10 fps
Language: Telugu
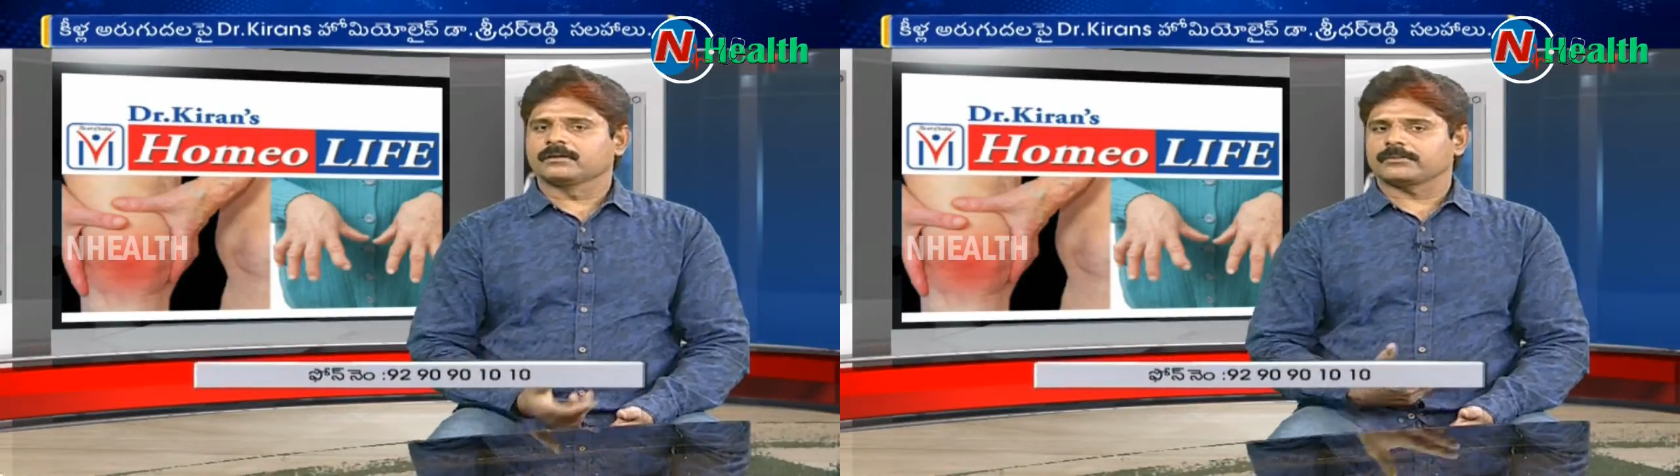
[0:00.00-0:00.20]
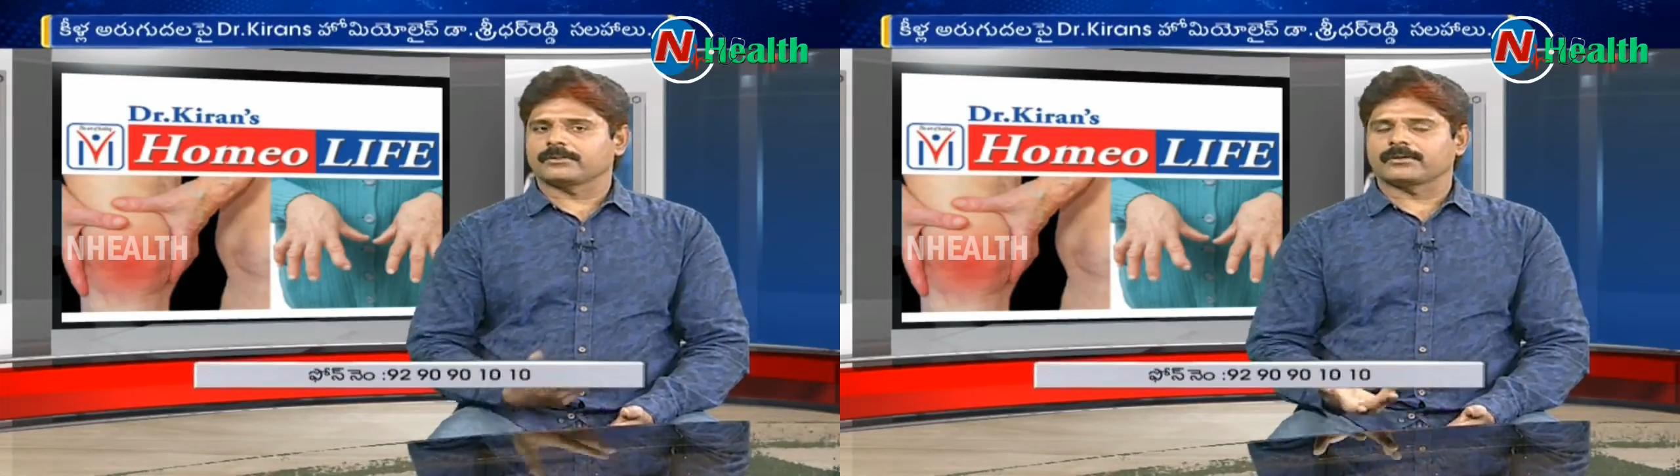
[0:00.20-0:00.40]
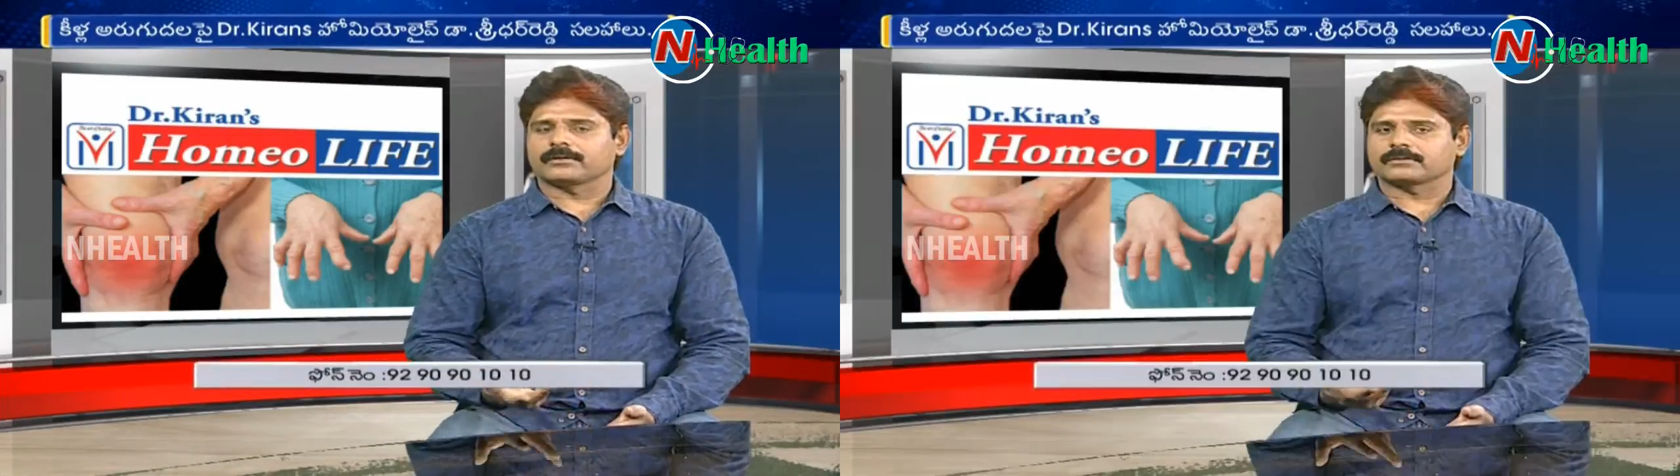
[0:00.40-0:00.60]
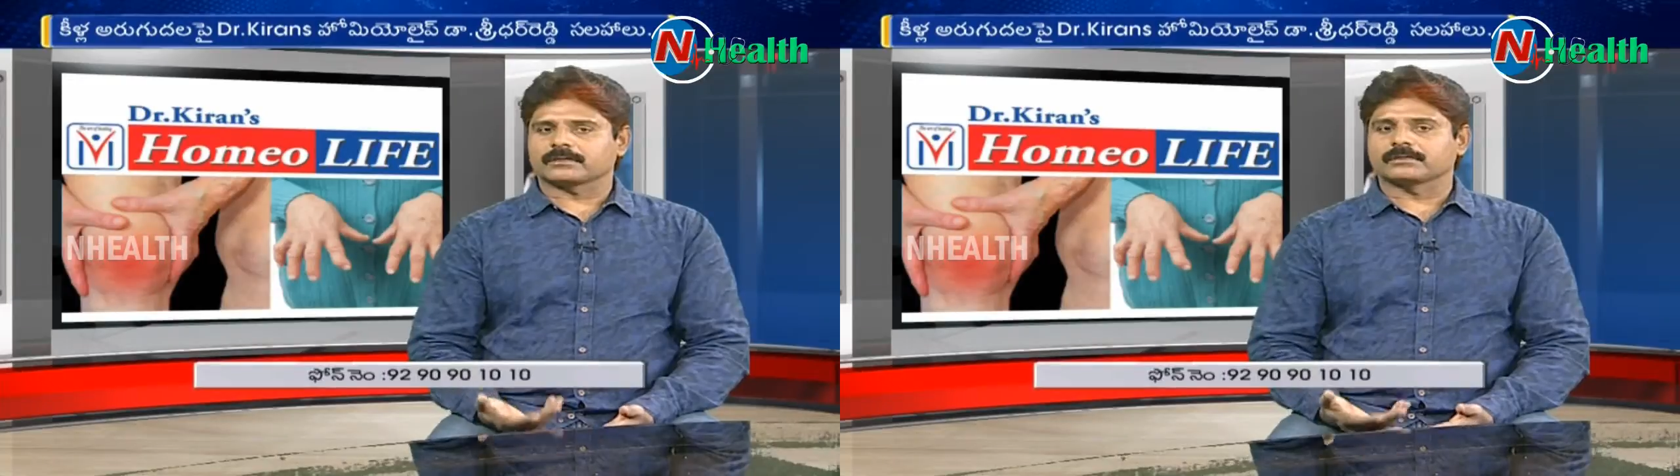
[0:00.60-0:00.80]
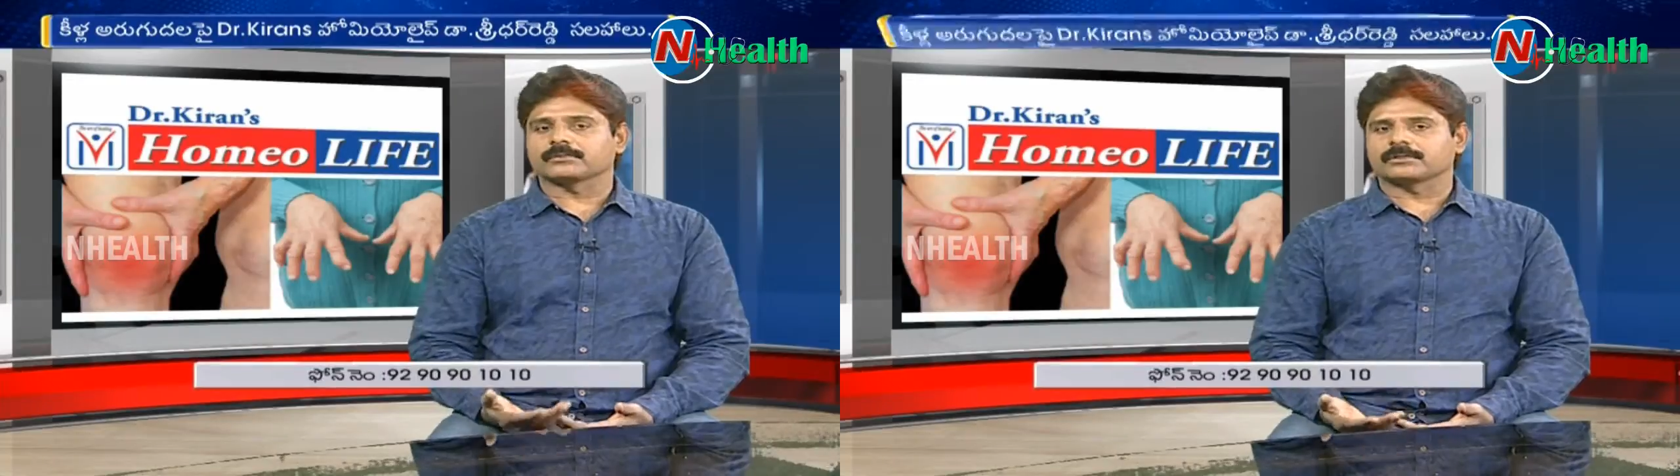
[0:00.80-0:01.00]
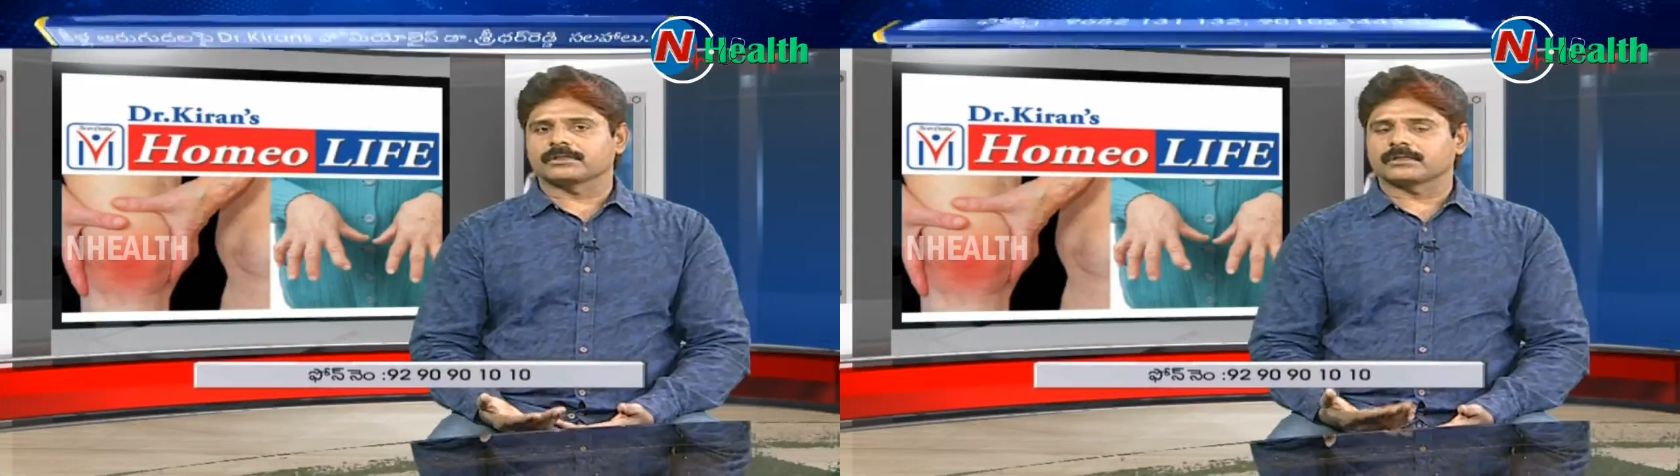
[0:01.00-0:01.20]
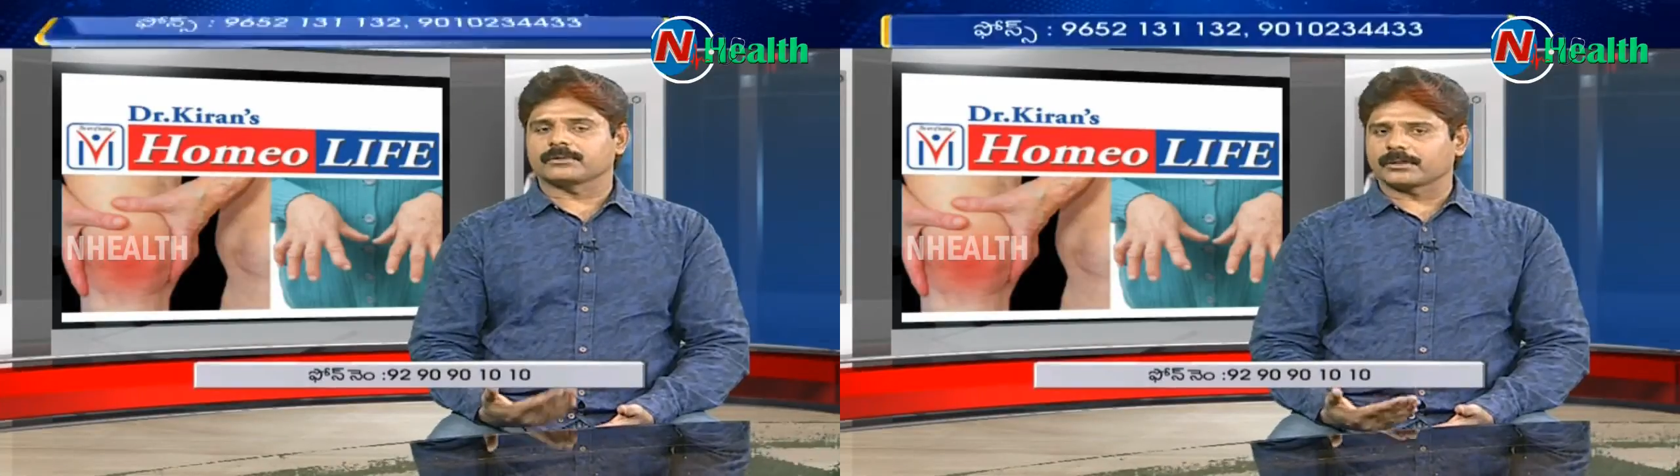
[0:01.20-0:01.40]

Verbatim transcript: మేము ఇది ఇంతకుముందు ఏదంటే